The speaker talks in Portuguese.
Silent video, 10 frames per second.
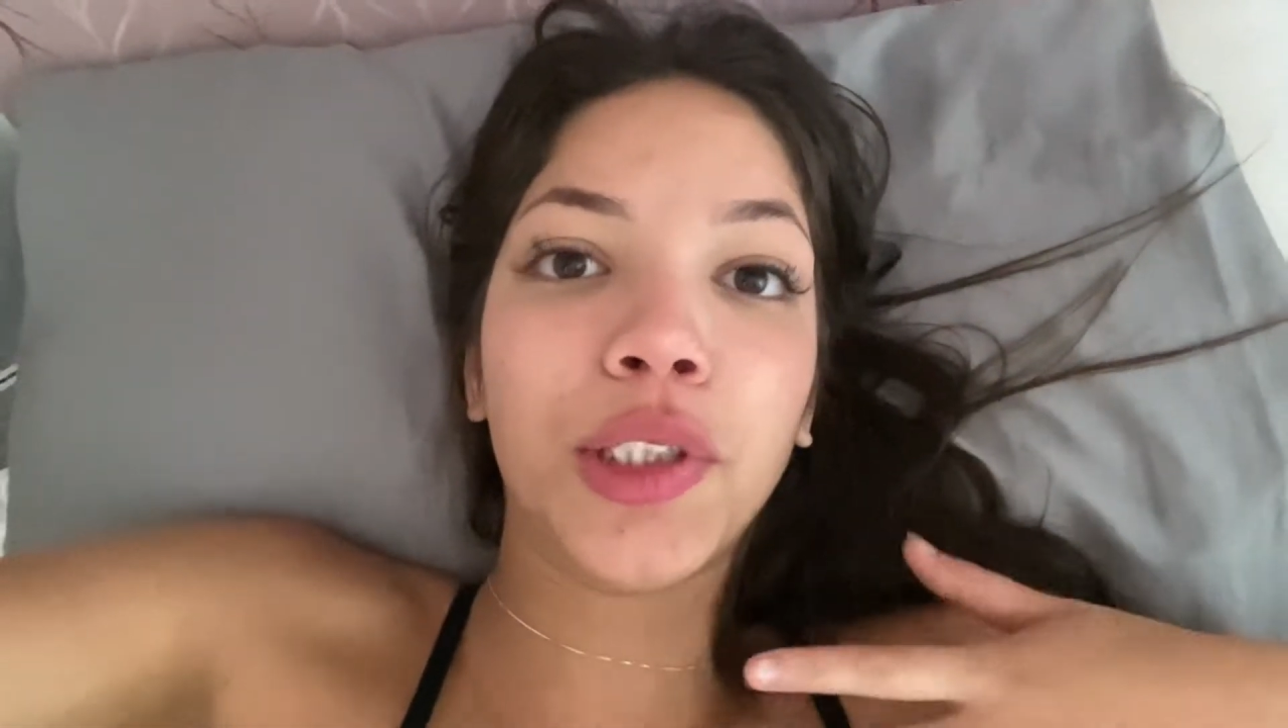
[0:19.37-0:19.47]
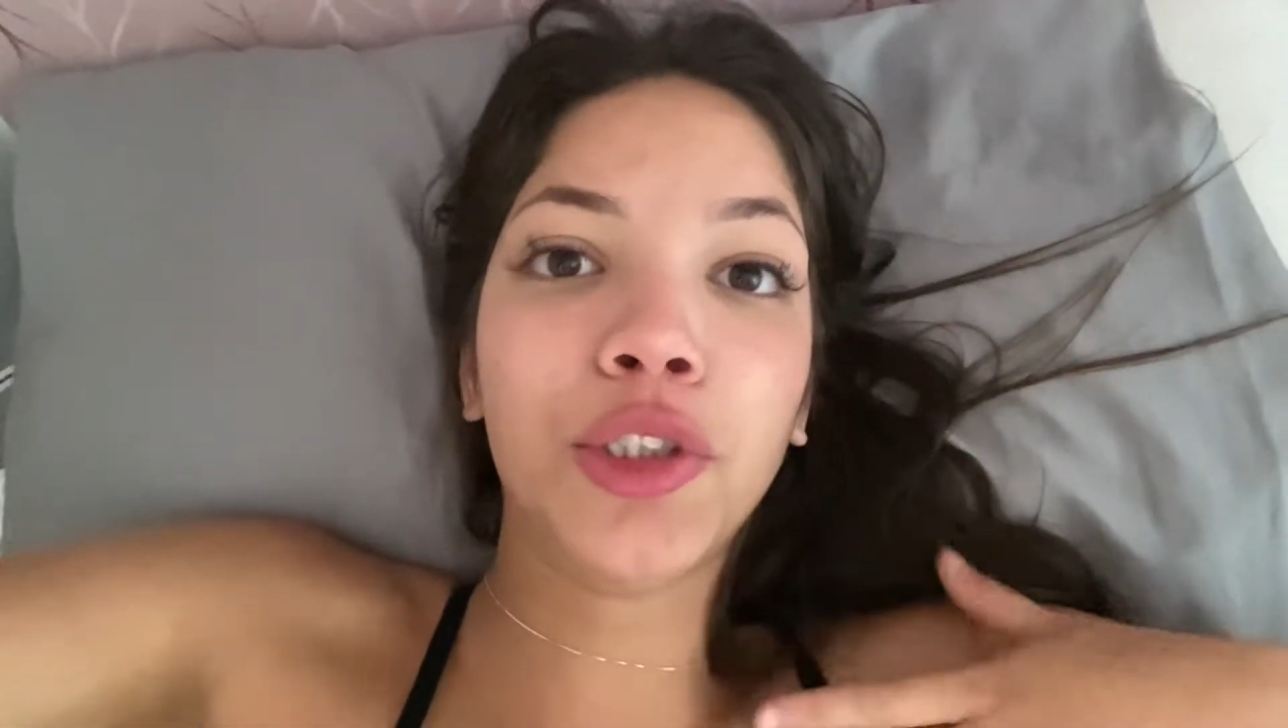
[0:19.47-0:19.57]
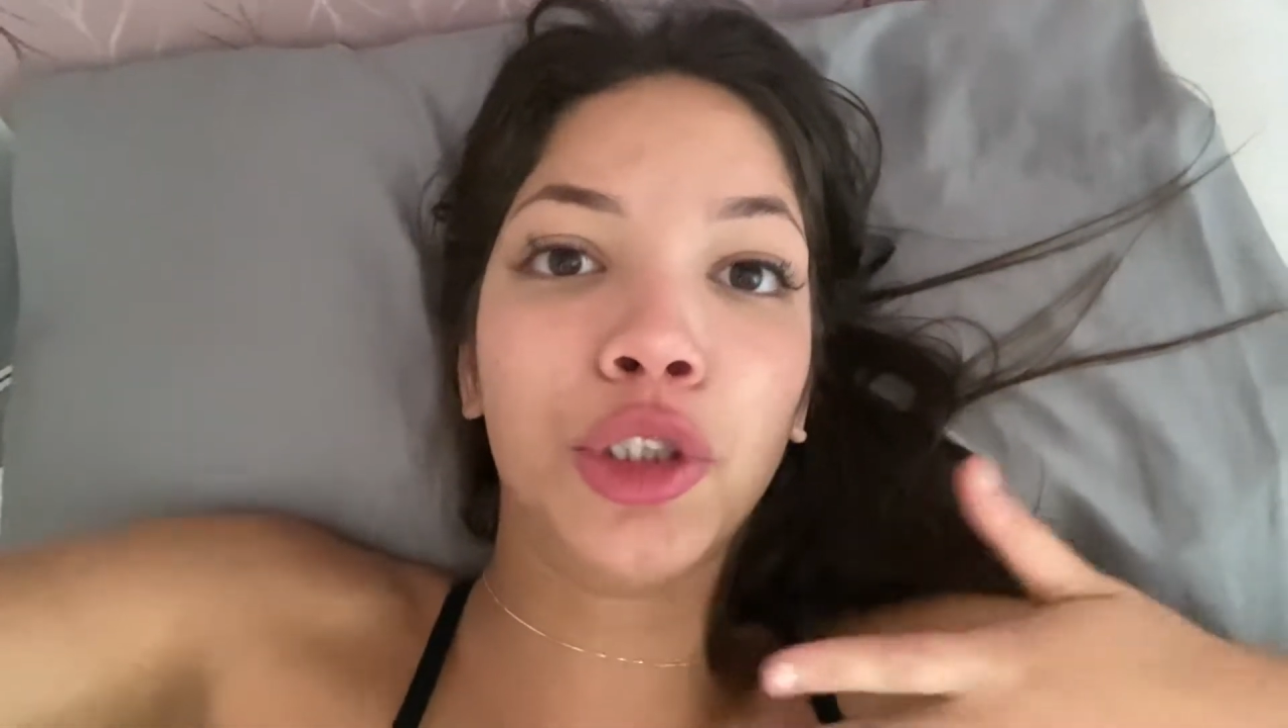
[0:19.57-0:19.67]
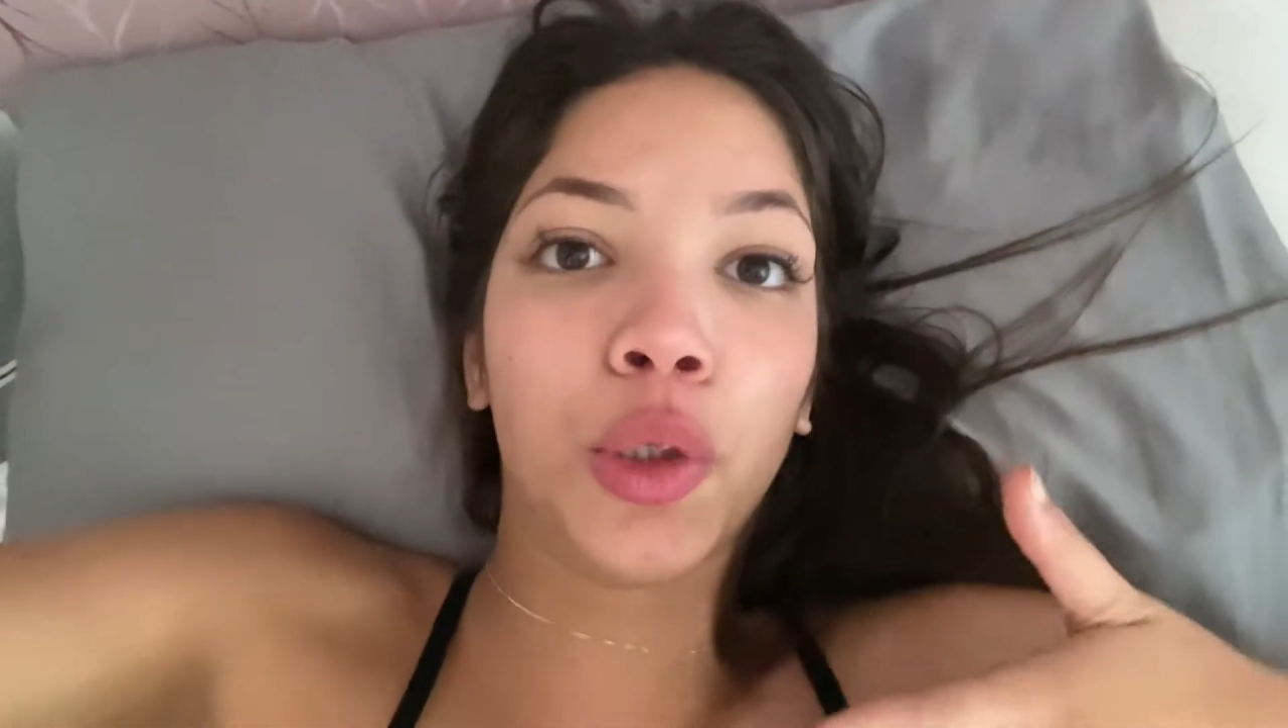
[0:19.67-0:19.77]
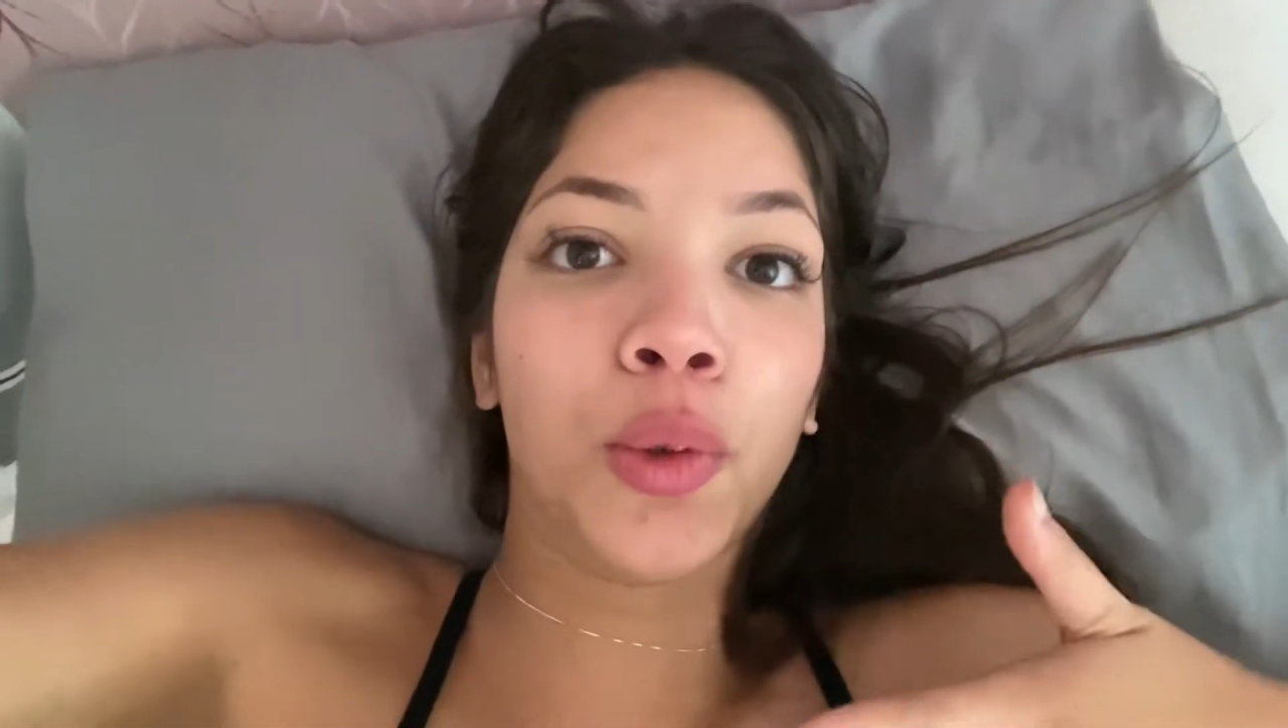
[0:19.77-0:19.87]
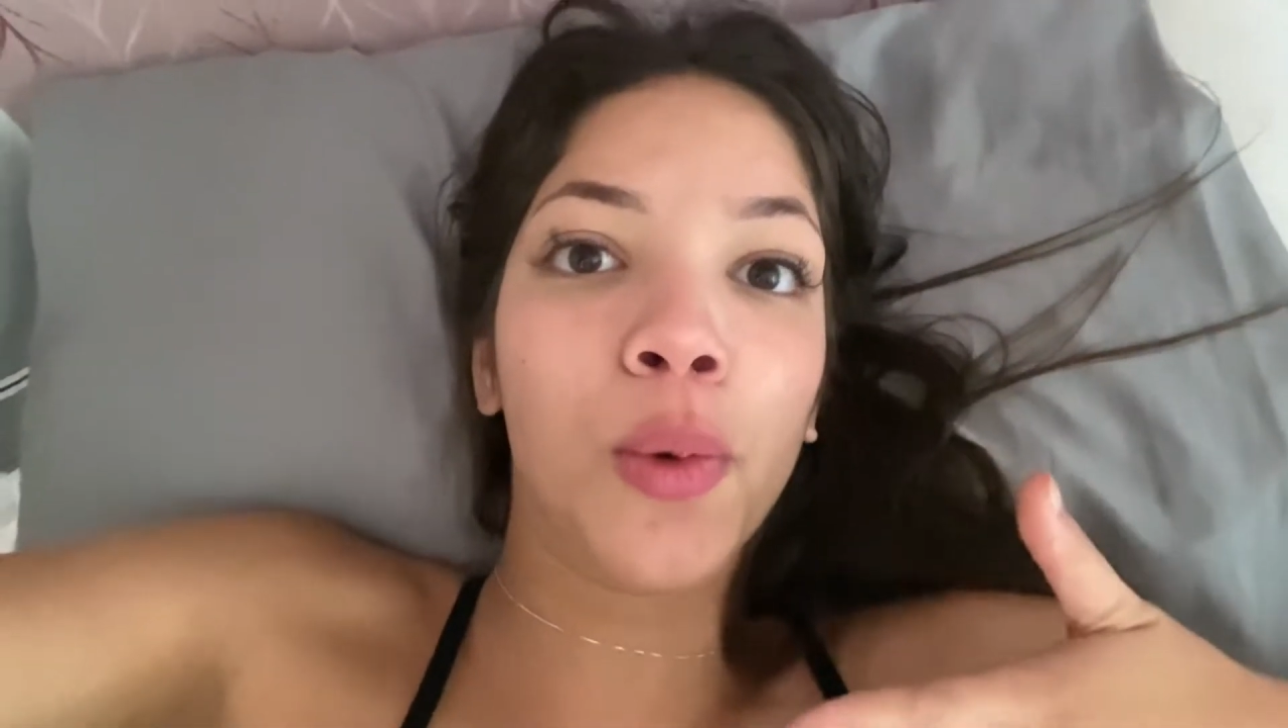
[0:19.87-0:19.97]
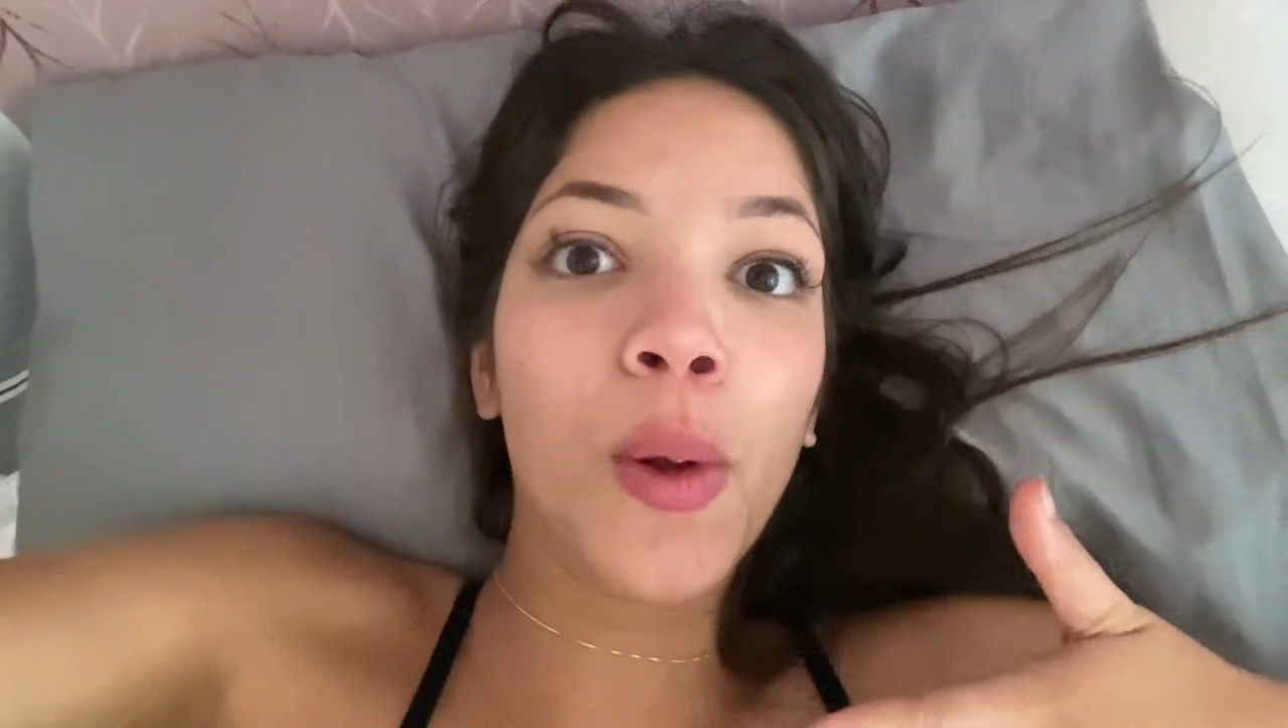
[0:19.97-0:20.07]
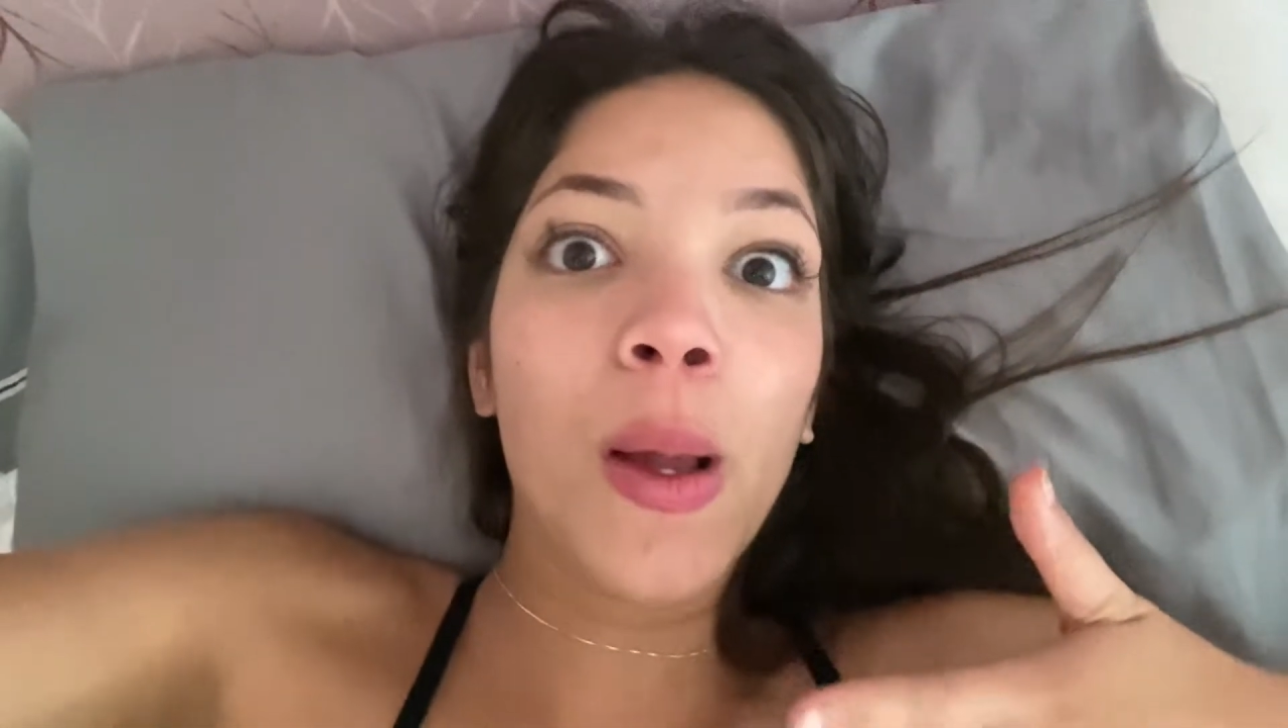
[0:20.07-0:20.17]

em show.